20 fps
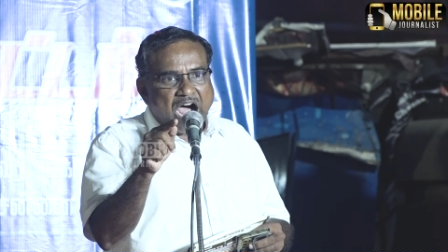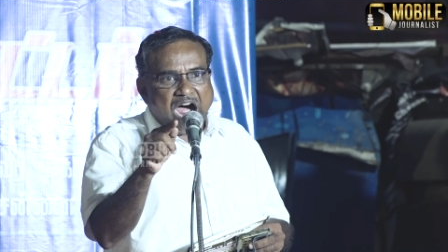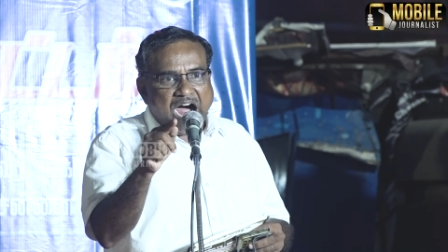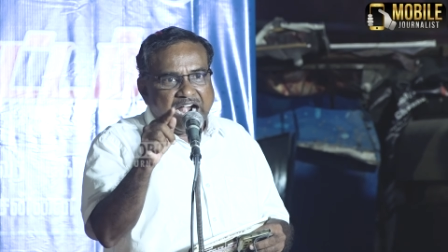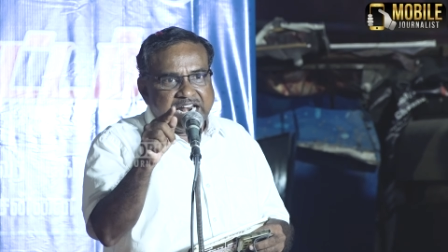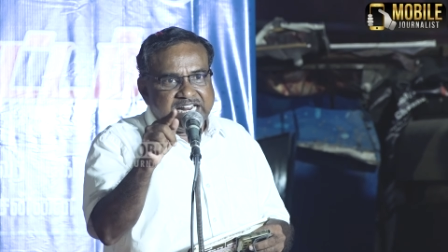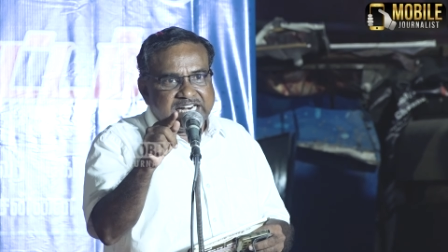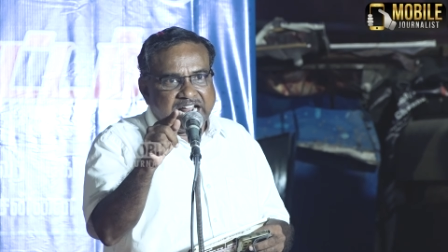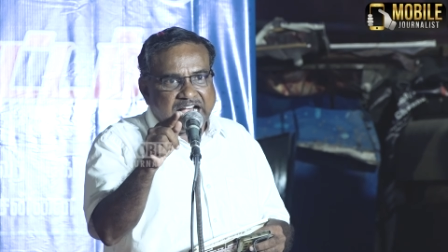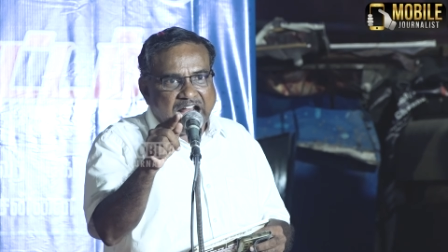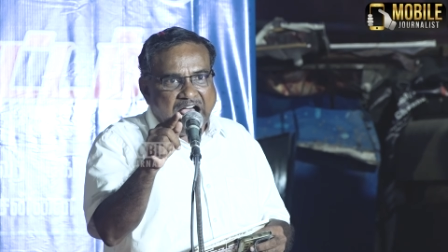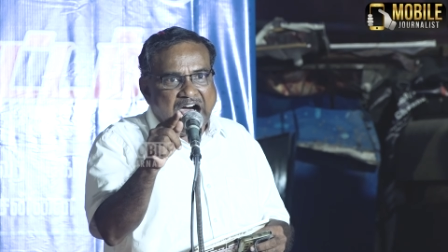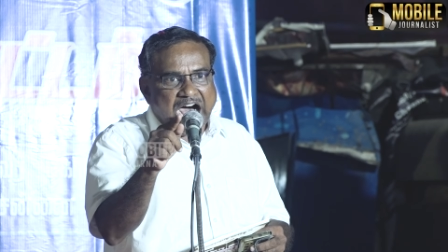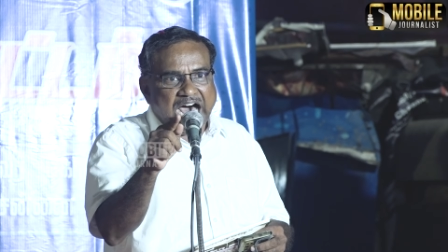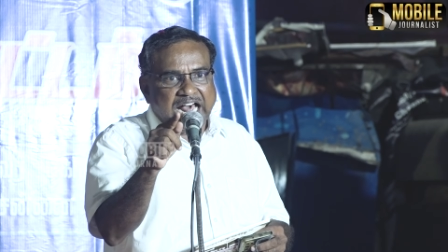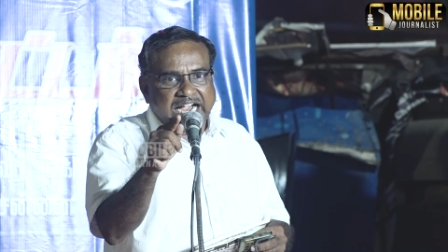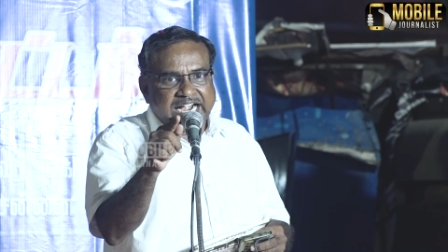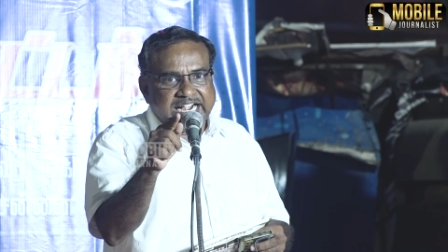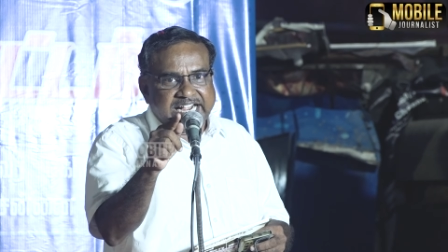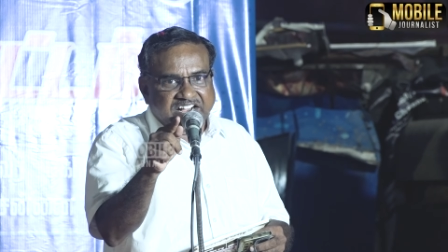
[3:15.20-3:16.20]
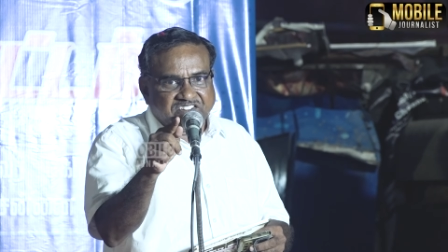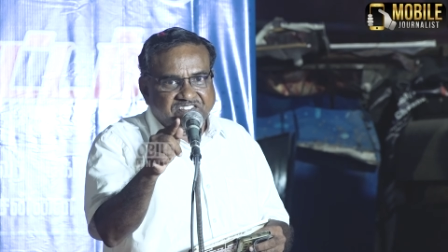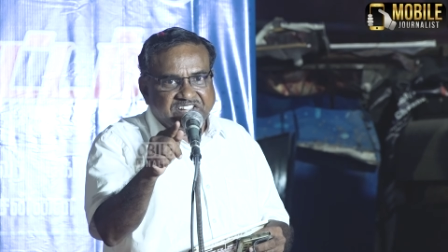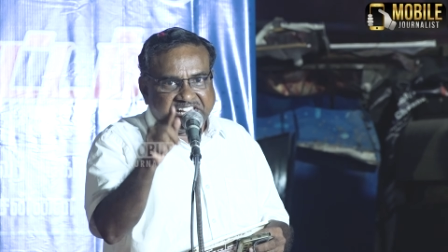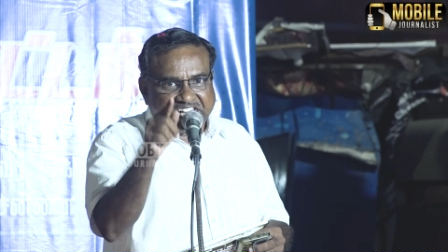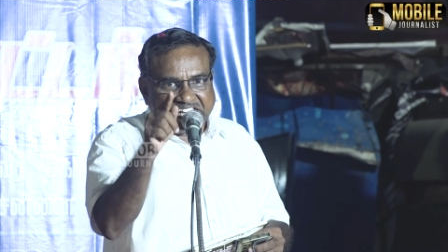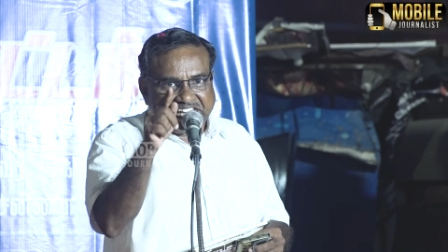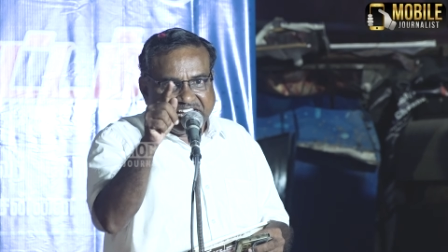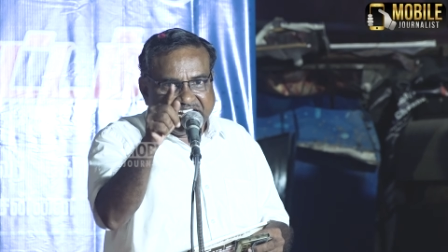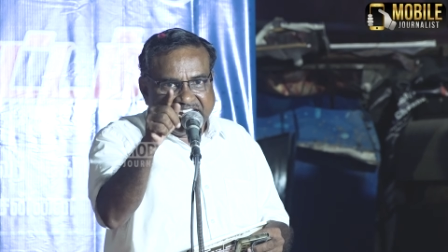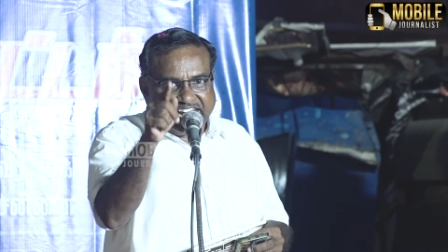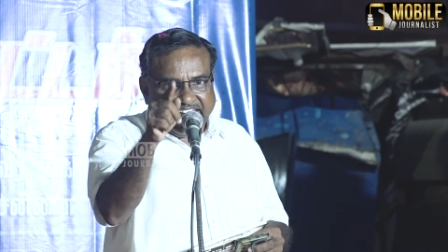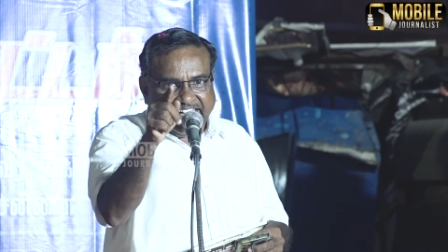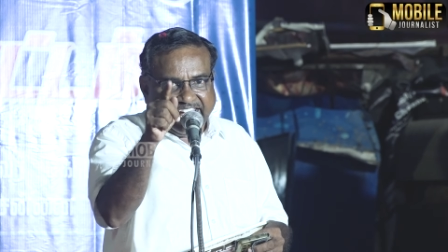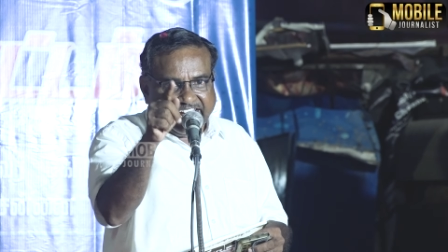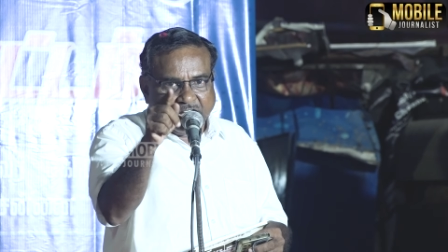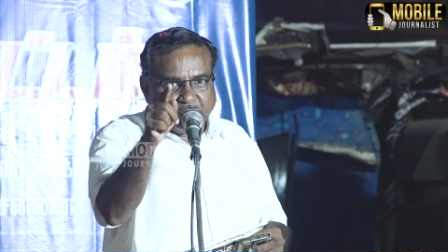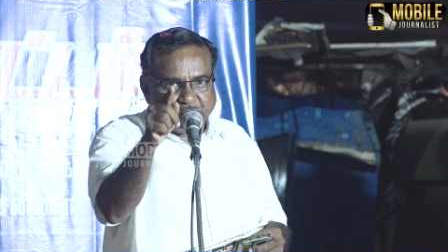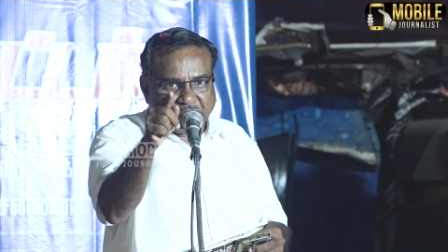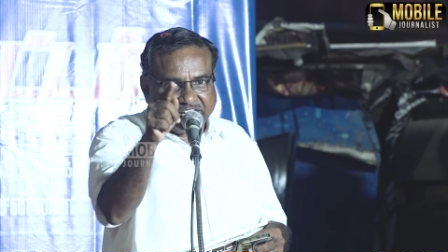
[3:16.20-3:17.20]
ஆளுநர் ஆர் என் ரவிக்கு இல்லை
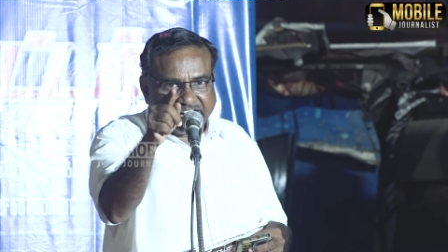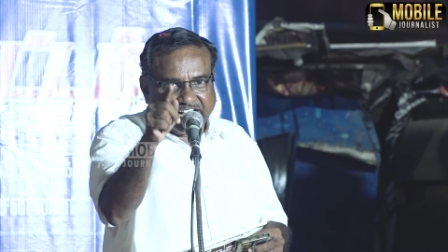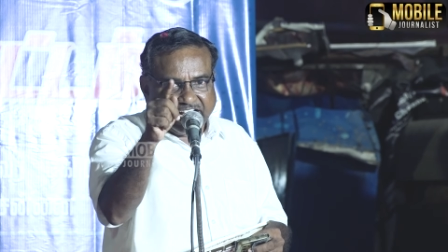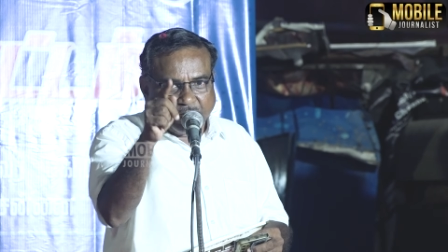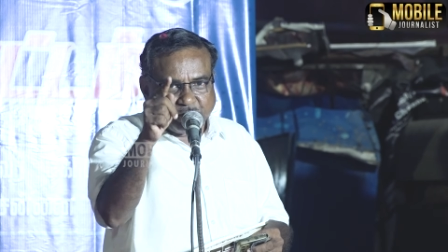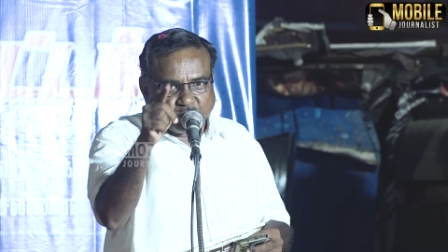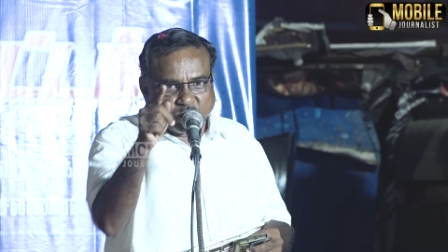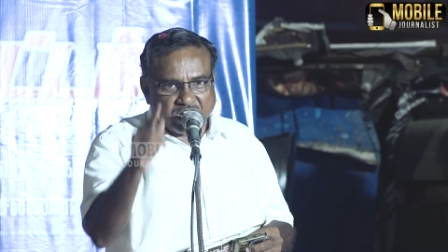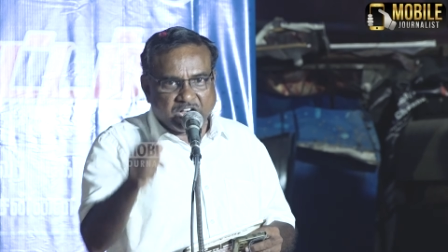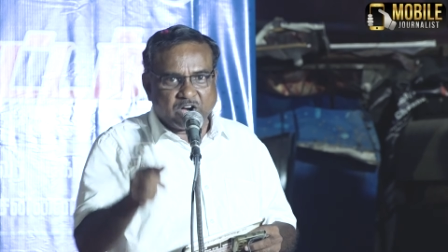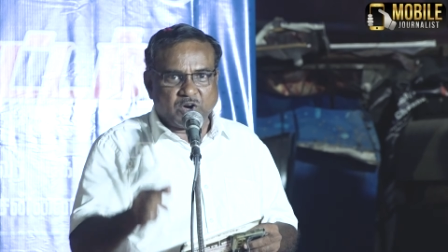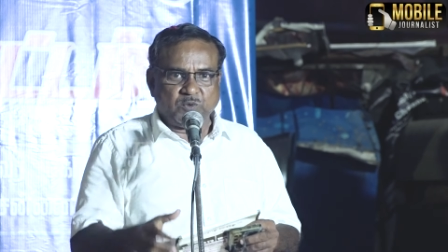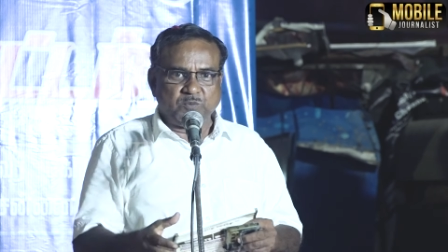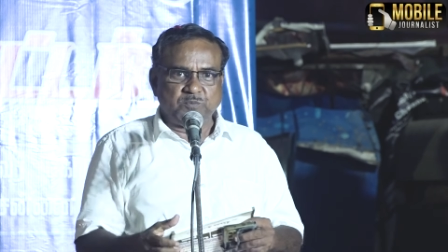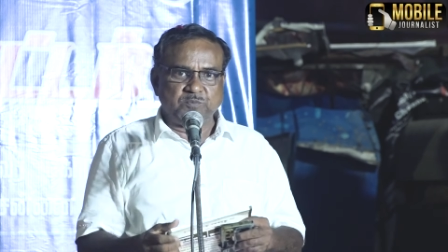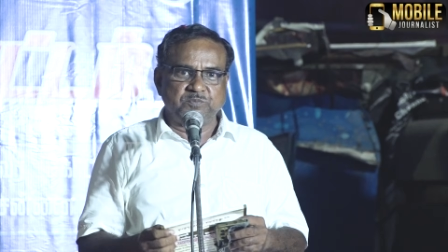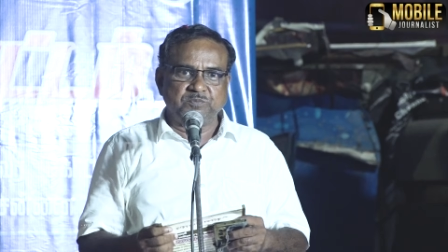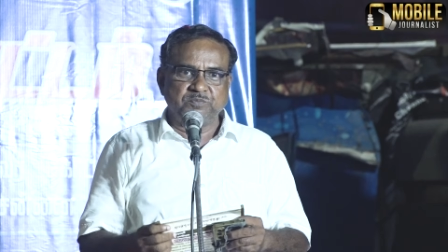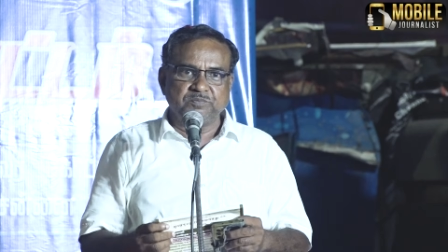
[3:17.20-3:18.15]
என்பதை நாம் உணரணும்